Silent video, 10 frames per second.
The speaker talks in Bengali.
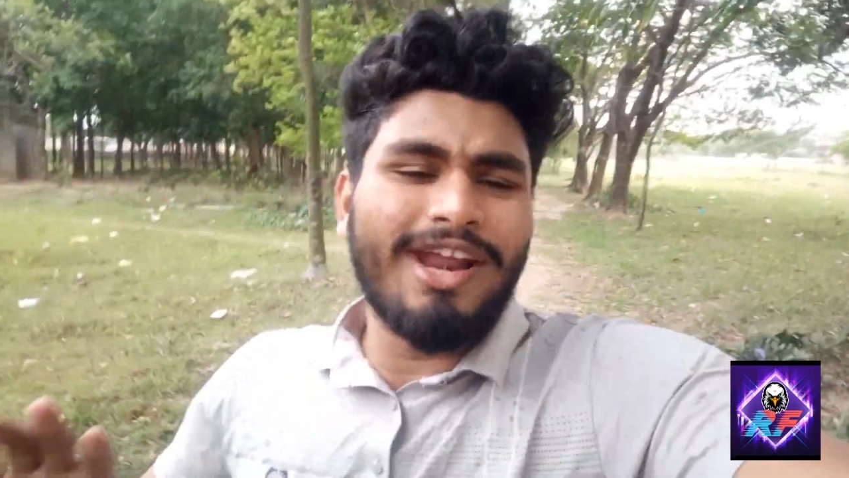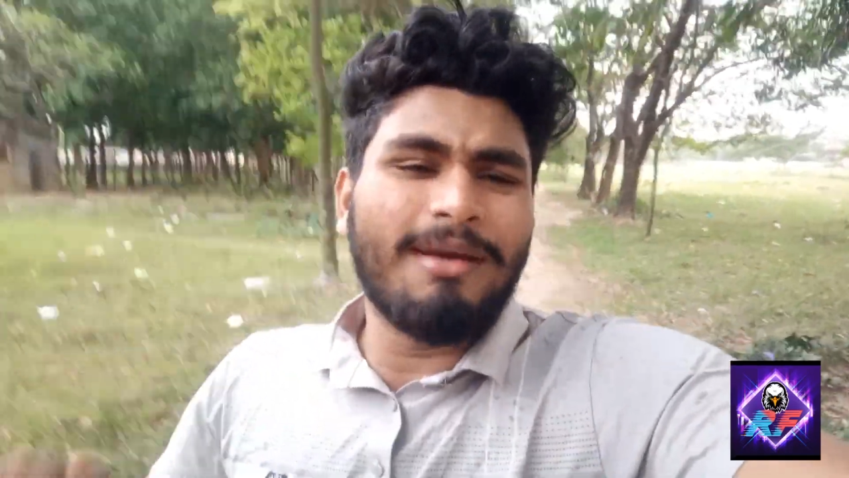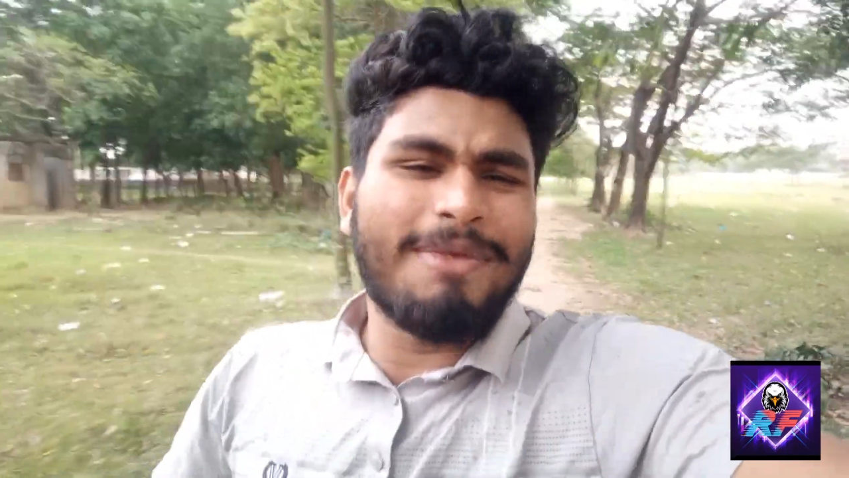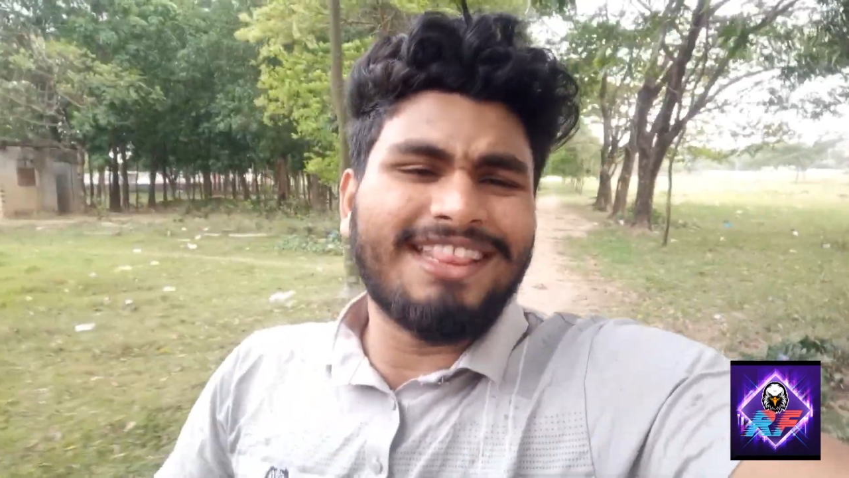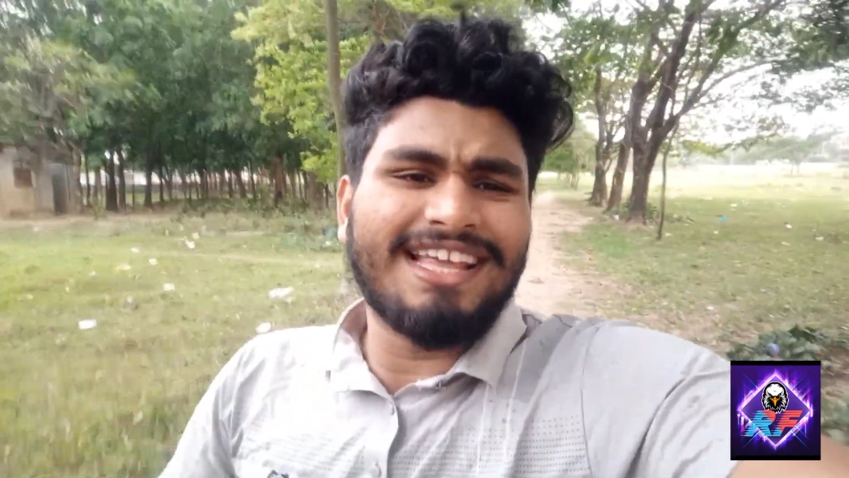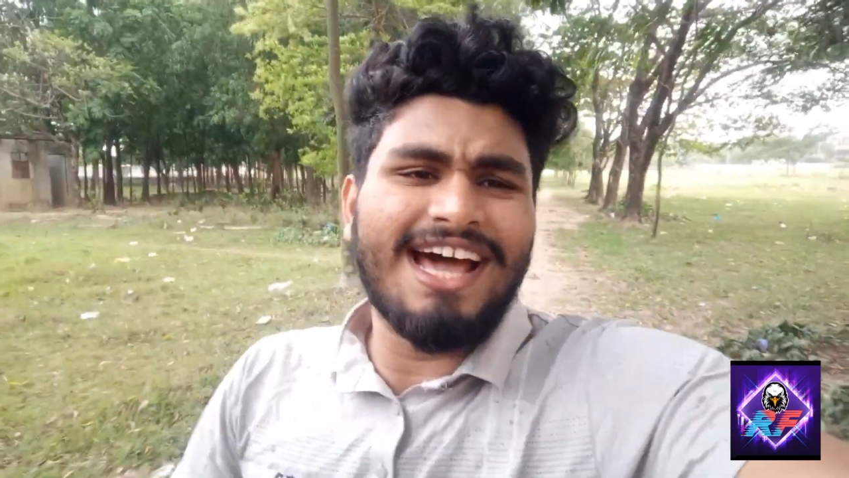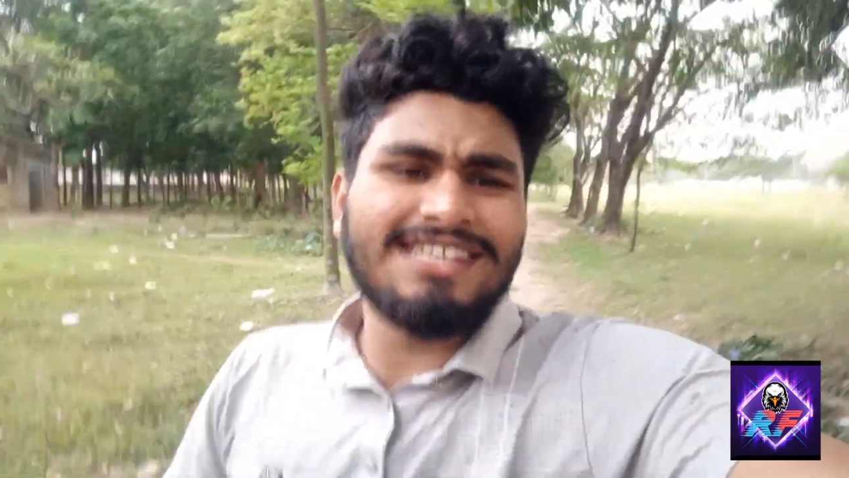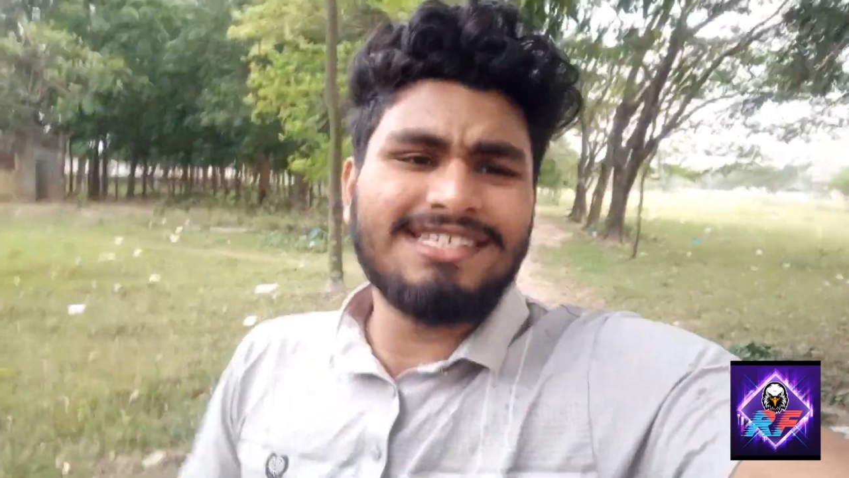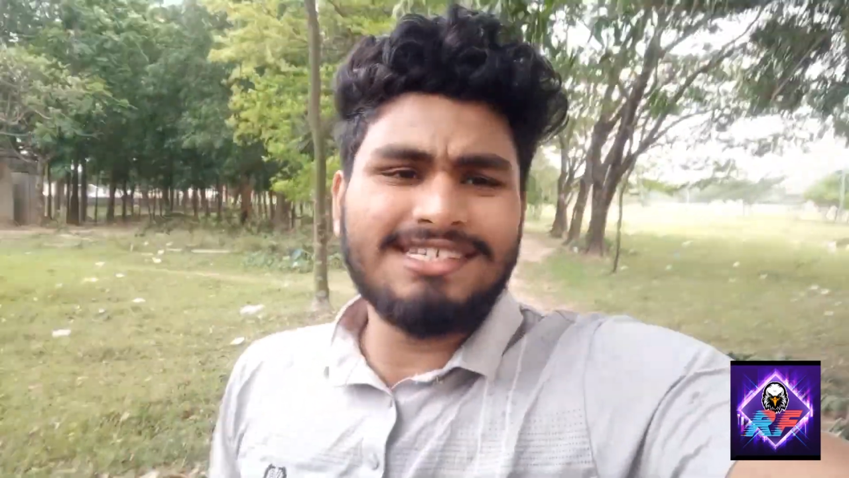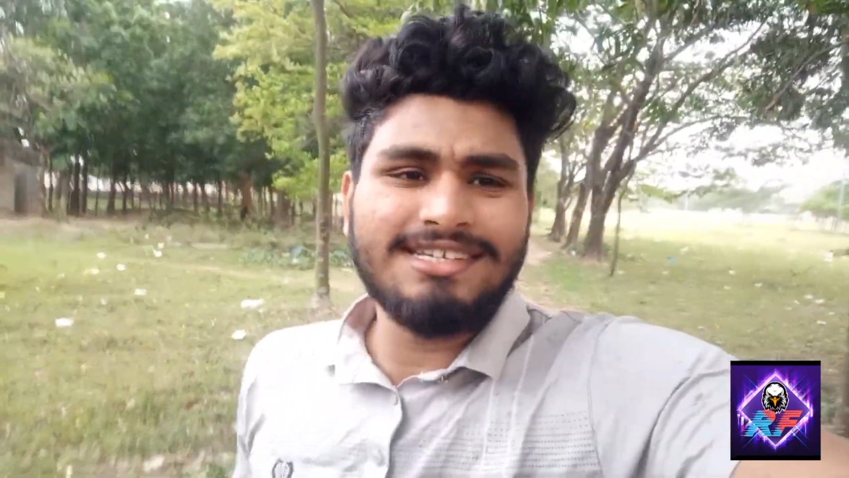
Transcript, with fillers: অনেক বাতাস